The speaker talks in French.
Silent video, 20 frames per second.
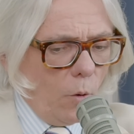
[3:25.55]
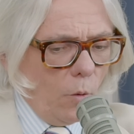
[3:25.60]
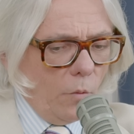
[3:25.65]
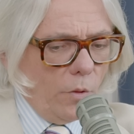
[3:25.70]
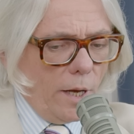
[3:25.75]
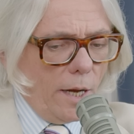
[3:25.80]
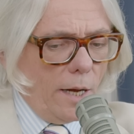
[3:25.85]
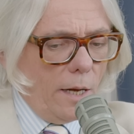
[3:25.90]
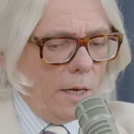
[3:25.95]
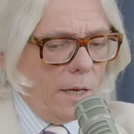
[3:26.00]

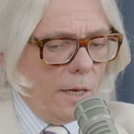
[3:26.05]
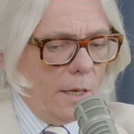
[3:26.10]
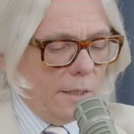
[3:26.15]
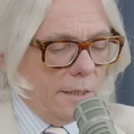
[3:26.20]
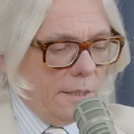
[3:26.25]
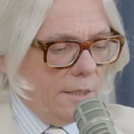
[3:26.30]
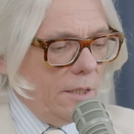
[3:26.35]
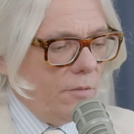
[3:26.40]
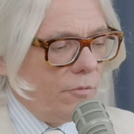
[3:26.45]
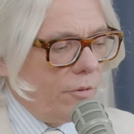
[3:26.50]
on a
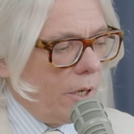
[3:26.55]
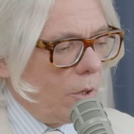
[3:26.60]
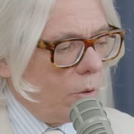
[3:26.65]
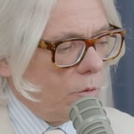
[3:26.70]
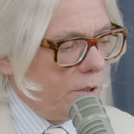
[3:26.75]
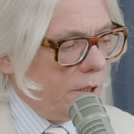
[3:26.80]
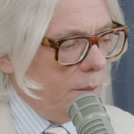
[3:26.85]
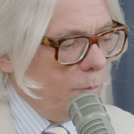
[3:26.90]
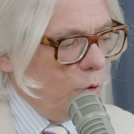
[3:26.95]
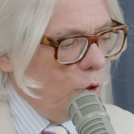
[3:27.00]
différents
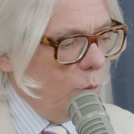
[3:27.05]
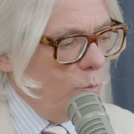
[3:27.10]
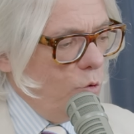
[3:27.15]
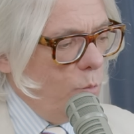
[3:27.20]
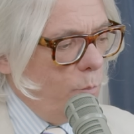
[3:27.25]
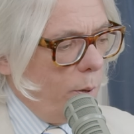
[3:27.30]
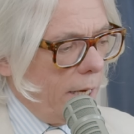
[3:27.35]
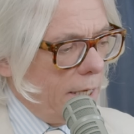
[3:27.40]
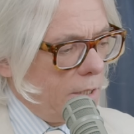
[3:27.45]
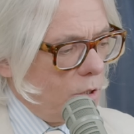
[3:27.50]
types de
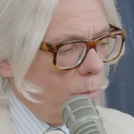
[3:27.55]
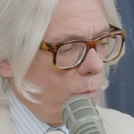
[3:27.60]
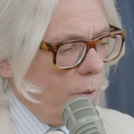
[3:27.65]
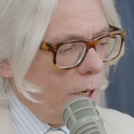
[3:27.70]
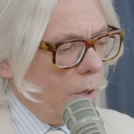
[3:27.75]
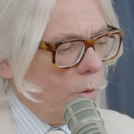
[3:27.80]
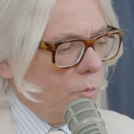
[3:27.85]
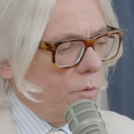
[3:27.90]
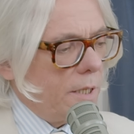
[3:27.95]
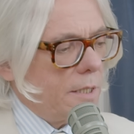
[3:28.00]
bouts. Par exemple,
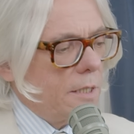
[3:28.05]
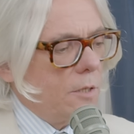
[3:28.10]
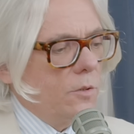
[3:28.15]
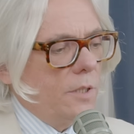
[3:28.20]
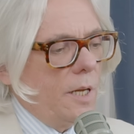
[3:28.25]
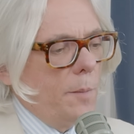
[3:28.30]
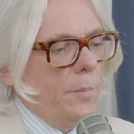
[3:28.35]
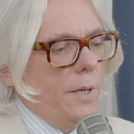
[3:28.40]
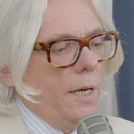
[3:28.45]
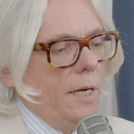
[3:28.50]
là, on a ce
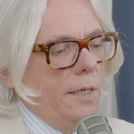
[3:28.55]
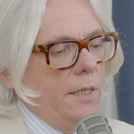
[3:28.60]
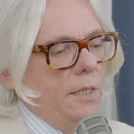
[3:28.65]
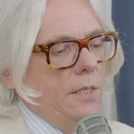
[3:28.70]
qu'on appelle